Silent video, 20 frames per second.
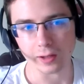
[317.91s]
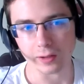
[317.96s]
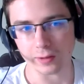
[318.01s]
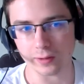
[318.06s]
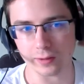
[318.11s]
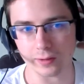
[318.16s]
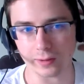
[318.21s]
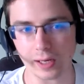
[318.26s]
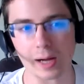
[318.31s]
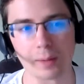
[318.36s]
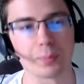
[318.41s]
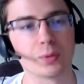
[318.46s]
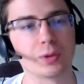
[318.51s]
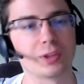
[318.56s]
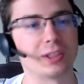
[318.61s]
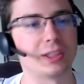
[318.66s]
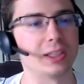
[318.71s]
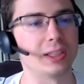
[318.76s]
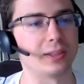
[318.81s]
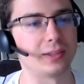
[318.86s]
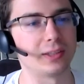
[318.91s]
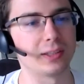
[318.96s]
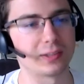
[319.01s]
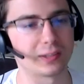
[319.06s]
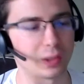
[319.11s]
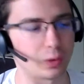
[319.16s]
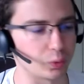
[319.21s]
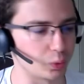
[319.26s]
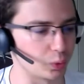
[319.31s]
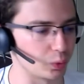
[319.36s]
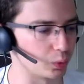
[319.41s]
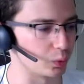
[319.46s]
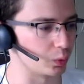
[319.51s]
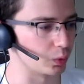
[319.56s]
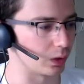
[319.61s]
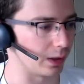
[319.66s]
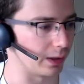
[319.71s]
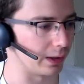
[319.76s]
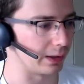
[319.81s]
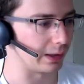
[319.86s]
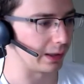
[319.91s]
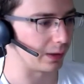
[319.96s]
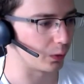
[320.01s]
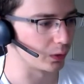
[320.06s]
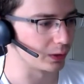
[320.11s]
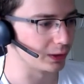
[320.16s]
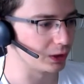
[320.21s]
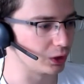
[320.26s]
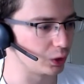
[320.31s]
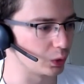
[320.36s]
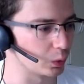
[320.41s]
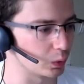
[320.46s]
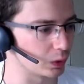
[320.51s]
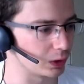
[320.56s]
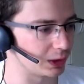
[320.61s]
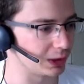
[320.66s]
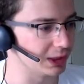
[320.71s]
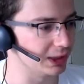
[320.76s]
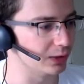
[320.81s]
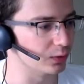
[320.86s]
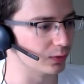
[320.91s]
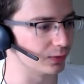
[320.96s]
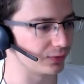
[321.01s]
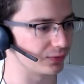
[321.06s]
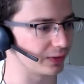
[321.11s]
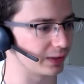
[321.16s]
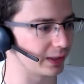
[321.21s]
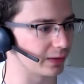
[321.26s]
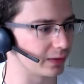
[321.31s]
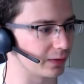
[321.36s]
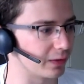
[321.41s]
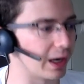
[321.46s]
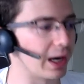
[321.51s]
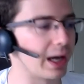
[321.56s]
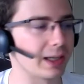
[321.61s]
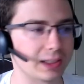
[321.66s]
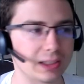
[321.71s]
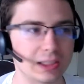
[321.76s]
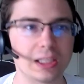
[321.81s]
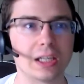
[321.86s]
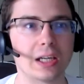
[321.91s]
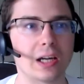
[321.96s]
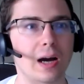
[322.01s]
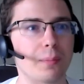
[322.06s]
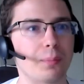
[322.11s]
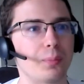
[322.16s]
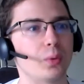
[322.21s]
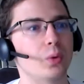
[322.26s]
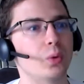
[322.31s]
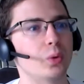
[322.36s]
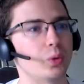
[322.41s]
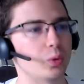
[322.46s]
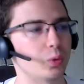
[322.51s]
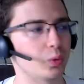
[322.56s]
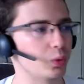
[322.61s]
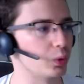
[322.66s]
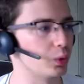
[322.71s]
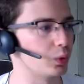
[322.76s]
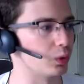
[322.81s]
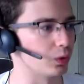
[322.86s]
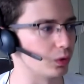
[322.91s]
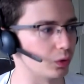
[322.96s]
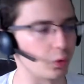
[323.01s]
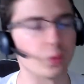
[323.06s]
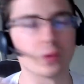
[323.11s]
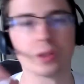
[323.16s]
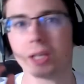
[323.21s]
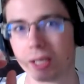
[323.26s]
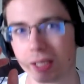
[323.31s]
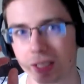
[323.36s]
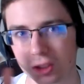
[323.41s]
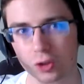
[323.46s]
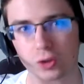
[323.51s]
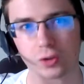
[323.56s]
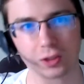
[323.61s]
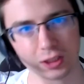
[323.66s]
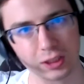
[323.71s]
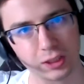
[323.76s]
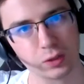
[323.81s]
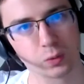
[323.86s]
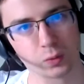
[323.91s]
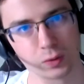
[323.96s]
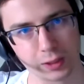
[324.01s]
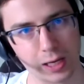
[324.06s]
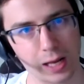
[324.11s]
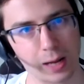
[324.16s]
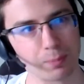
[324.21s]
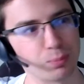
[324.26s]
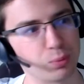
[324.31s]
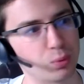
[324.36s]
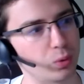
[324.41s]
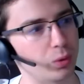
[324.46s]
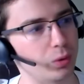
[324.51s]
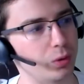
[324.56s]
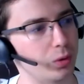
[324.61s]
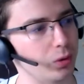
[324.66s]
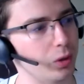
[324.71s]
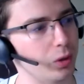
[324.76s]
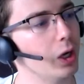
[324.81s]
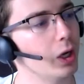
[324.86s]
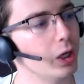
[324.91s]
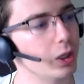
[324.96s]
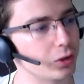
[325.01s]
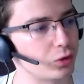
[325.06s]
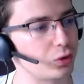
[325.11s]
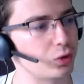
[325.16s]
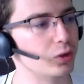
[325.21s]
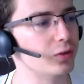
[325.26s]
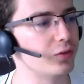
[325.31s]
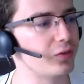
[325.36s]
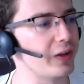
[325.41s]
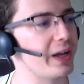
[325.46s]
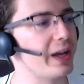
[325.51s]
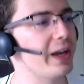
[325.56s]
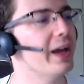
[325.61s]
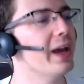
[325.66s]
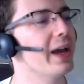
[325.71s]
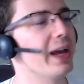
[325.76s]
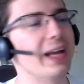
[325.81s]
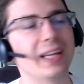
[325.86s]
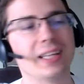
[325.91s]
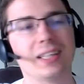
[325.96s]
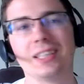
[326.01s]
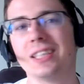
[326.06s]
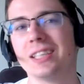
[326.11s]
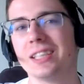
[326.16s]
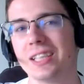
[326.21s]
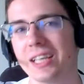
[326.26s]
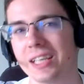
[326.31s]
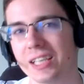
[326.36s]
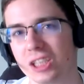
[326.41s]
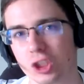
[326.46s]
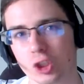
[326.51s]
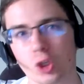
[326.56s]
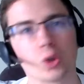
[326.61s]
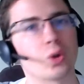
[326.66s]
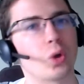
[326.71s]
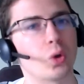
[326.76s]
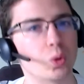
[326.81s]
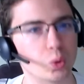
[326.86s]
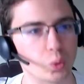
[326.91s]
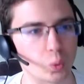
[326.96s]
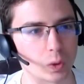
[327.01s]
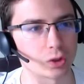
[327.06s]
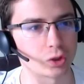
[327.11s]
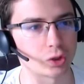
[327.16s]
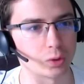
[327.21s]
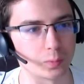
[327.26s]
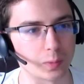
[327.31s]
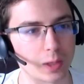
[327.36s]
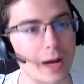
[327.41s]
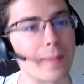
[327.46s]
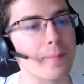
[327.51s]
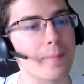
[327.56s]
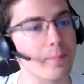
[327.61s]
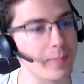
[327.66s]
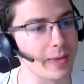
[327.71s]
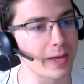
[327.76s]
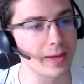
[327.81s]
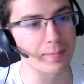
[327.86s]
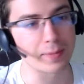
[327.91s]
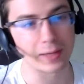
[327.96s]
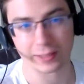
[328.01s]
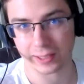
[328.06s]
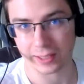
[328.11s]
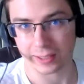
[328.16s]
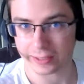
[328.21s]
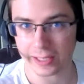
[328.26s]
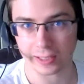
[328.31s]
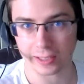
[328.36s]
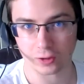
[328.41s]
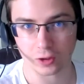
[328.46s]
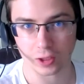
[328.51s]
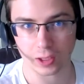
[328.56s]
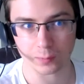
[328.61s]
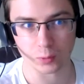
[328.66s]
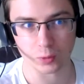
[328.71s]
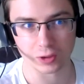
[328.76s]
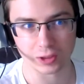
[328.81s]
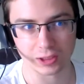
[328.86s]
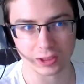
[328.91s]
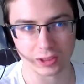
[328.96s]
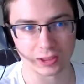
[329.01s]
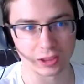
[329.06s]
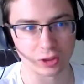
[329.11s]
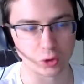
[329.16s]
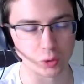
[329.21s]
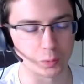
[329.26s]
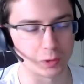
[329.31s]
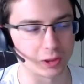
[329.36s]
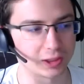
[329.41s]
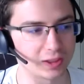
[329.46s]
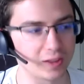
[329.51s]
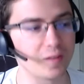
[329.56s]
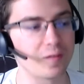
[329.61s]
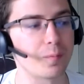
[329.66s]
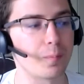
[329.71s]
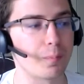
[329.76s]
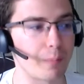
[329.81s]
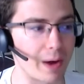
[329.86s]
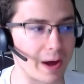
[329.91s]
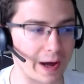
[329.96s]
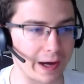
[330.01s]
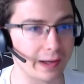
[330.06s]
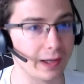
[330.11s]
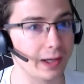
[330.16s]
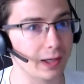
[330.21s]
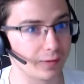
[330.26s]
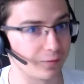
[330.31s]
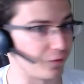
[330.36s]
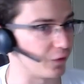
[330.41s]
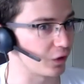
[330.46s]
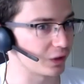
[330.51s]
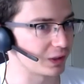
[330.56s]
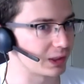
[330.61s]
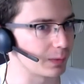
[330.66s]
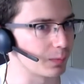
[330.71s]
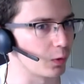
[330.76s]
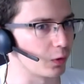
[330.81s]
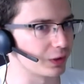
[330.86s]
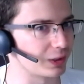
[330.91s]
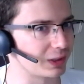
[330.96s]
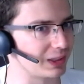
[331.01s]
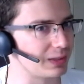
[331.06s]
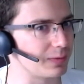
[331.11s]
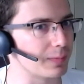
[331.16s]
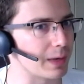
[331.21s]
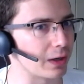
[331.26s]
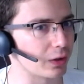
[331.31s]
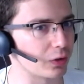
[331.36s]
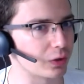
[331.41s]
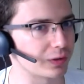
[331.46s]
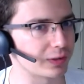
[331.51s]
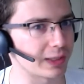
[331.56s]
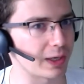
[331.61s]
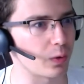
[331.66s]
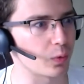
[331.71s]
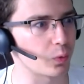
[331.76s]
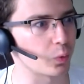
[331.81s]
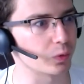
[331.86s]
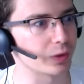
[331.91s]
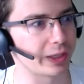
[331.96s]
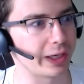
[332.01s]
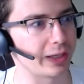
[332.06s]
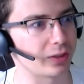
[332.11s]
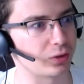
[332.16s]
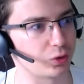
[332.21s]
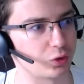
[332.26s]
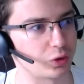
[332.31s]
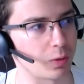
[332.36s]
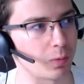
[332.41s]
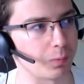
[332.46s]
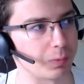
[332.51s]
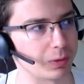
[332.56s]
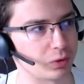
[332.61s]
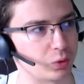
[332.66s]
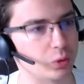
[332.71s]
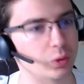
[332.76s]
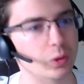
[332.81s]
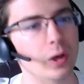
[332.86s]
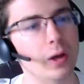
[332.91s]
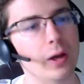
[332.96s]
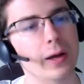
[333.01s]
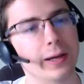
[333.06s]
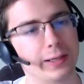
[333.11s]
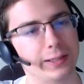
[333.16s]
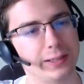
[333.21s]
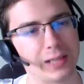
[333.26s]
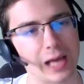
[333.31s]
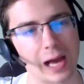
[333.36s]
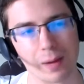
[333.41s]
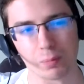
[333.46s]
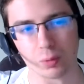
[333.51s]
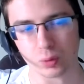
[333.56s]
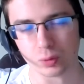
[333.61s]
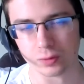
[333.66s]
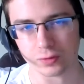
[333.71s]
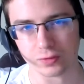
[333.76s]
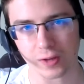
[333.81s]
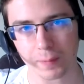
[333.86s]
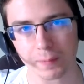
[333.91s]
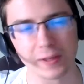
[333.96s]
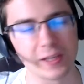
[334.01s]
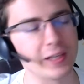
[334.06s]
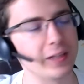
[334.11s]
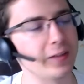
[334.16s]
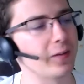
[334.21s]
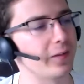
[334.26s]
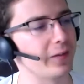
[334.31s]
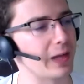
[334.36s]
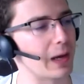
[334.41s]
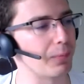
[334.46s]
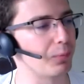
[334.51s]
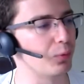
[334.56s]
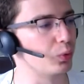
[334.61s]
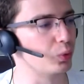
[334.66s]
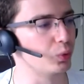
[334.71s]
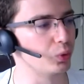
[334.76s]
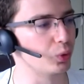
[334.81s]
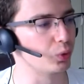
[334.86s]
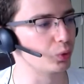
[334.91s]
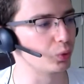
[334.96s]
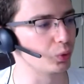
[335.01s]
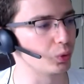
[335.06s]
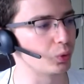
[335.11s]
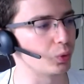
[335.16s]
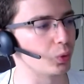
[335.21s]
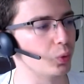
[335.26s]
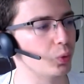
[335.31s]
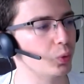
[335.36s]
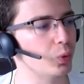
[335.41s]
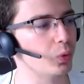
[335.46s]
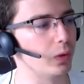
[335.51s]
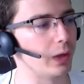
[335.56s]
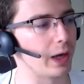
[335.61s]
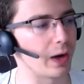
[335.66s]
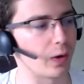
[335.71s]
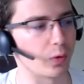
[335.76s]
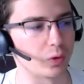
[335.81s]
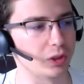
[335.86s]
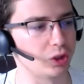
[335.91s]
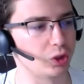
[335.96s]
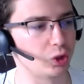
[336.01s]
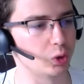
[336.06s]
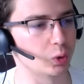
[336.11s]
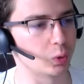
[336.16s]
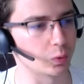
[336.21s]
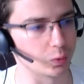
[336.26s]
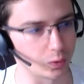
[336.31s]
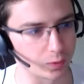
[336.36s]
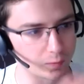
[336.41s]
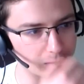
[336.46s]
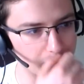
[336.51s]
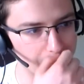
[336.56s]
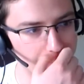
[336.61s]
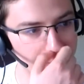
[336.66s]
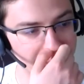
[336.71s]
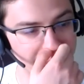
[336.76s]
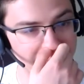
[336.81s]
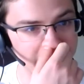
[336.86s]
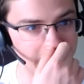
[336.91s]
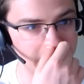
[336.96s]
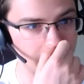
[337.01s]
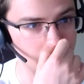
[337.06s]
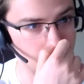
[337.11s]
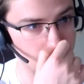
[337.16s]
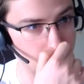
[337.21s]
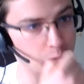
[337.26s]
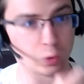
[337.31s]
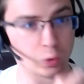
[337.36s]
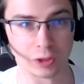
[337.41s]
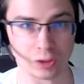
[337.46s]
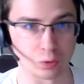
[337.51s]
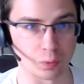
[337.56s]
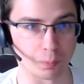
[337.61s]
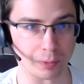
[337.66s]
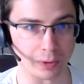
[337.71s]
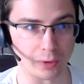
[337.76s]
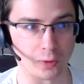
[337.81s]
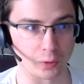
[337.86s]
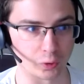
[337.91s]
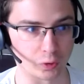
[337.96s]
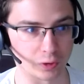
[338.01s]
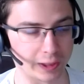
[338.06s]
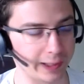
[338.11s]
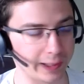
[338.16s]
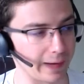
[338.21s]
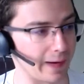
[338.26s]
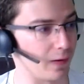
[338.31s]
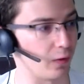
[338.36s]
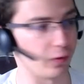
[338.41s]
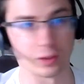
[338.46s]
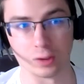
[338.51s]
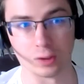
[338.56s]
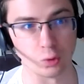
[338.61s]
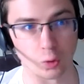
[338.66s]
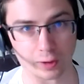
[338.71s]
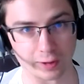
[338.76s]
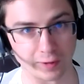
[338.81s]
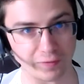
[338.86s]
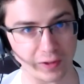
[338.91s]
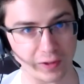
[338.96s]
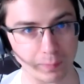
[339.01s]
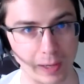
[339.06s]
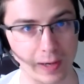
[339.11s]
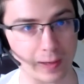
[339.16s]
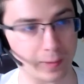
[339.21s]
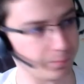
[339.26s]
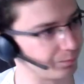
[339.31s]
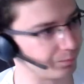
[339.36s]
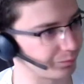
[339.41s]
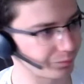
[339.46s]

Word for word: Euh, là un peu c'est Tessaroto, donc la religion qui ne fait voilà, qui est un peu le truc. On est les gentils, on est là pour sauver et guider les gens dans le droit chemin. Mais Materia a quand même aussi ses objectifs, pas forcément si mal que ça, au contraire, justement parce que il y a beaucoup de famines, il y a beaucoup de trucs où la religion ne va pas aider ceux qui sont pas de leur côté, alors qu'ils n'ont rien fait de mal